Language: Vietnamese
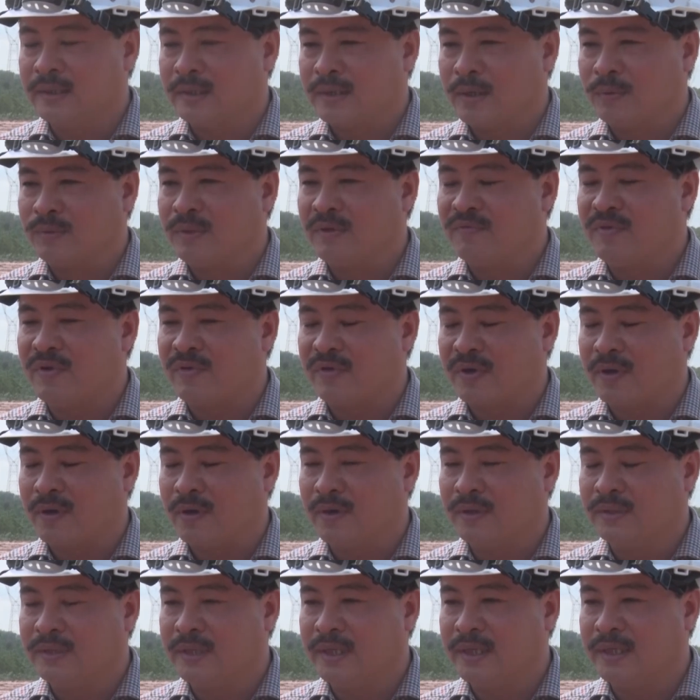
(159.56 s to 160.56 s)
Đồng thời việc
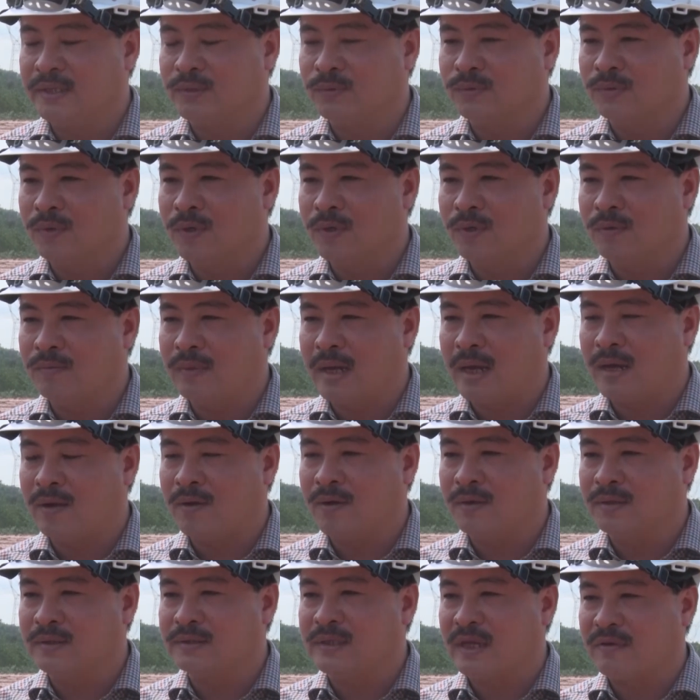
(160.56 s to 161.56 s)
đó thì chúng tôi cũng đã
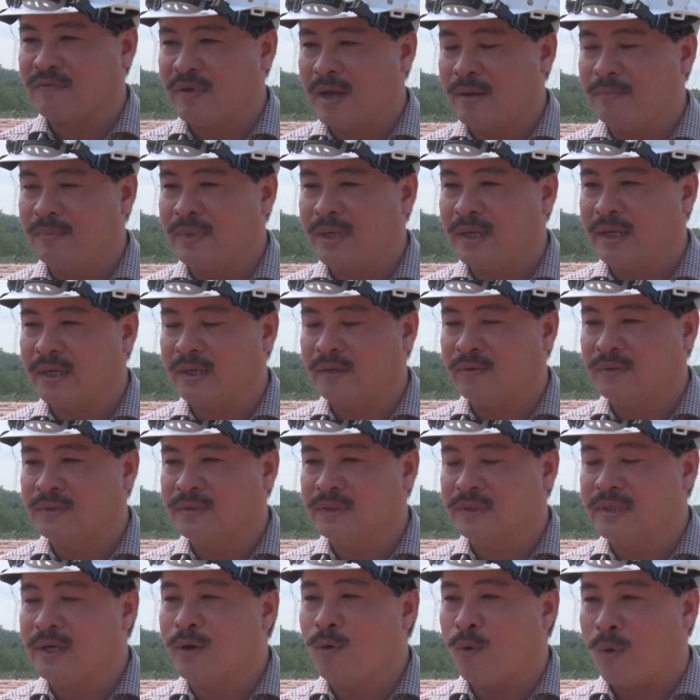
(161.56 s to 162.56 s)
có những giải pháp để có
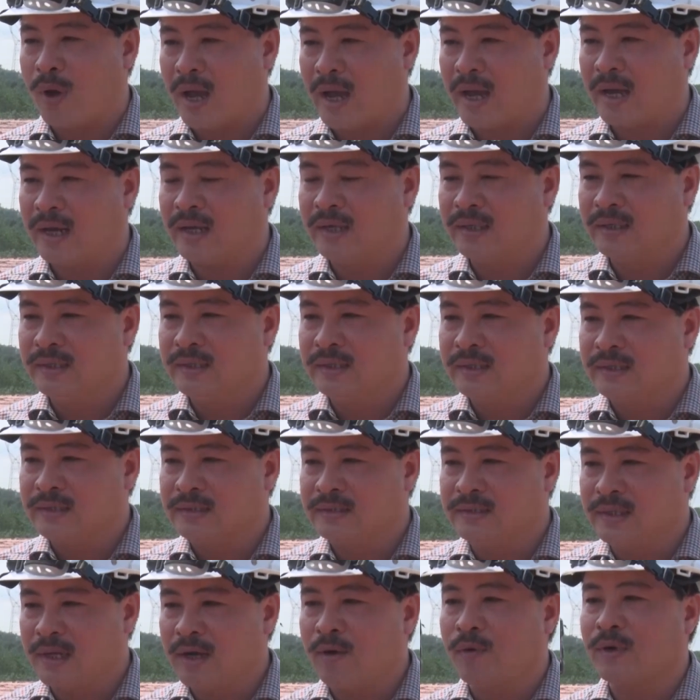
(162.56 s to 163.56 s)
sự điều hòa
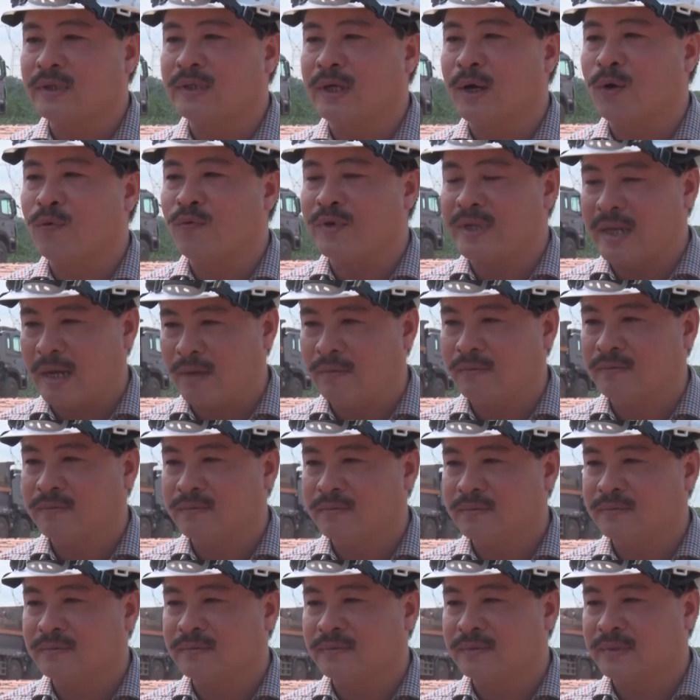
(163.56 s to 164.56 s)
giữa các gói thầu với nhau
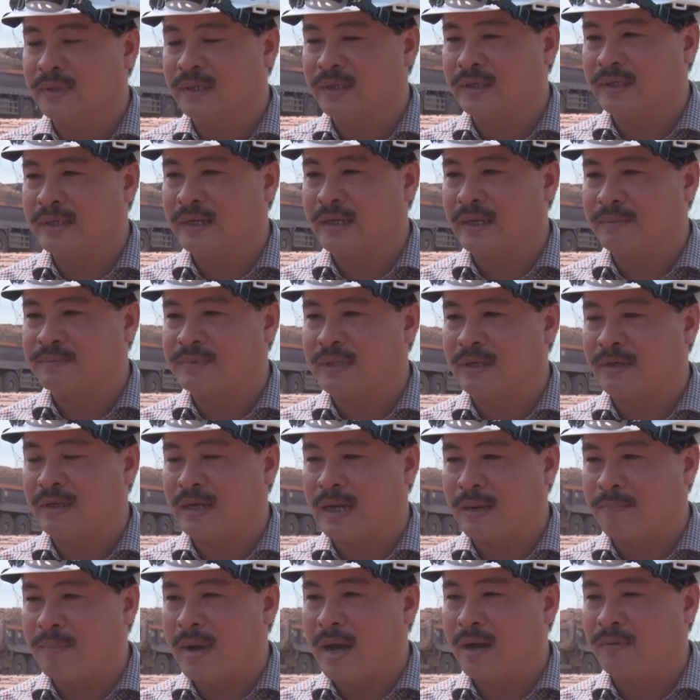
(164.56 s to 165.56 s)
để làm sao
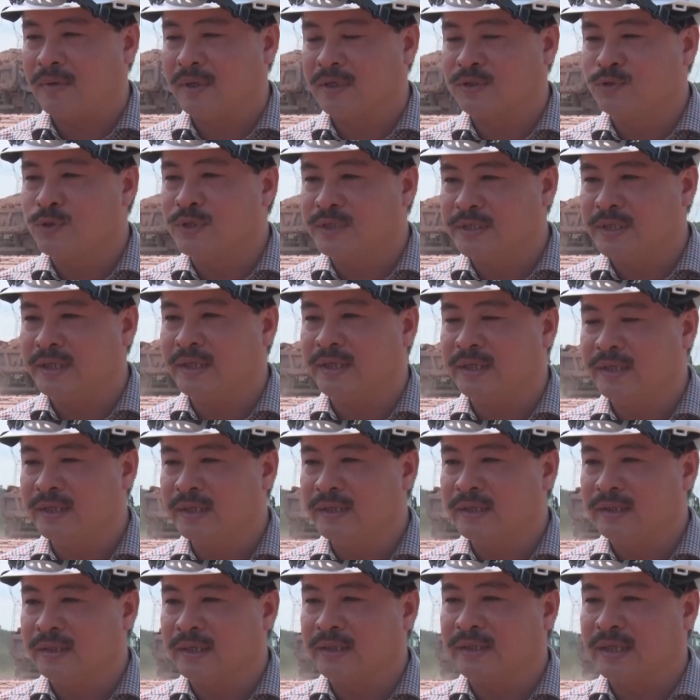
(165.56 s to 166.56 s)
để đảm bảo được duy trì
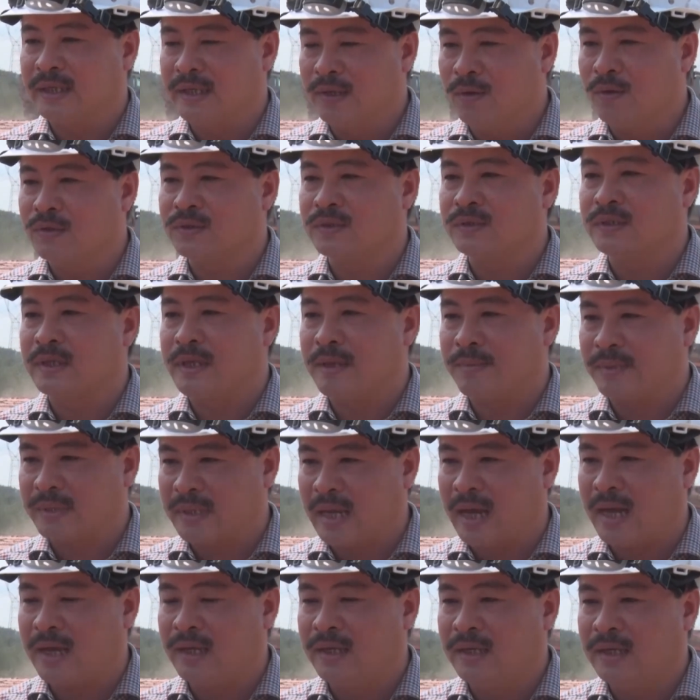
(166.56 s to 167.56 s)
được tiến độ trong thời điểm
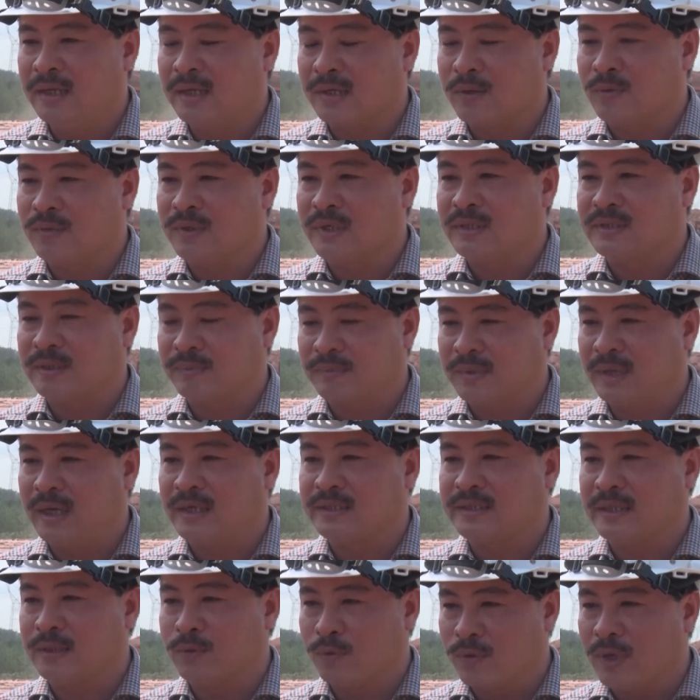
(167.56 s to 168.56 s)
hiện tại cũng như là sắp tới
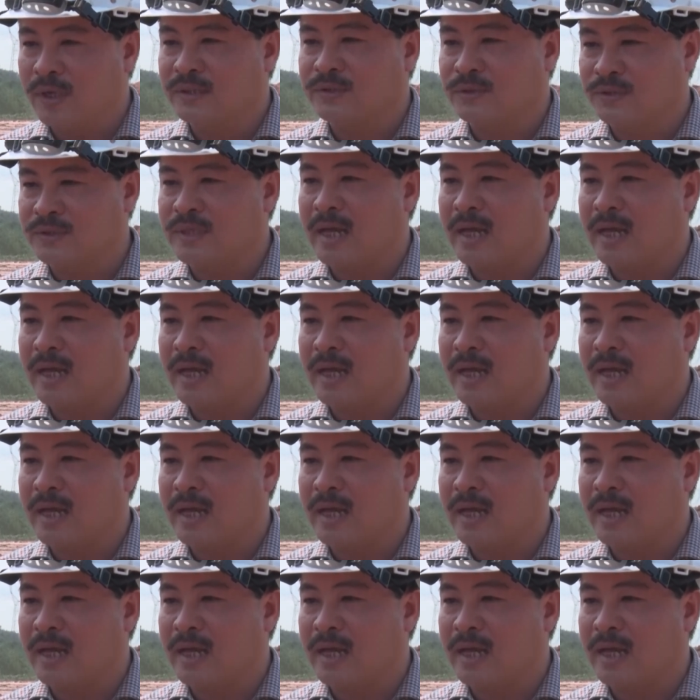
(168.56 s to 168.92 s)
là sẽ đủ đất cho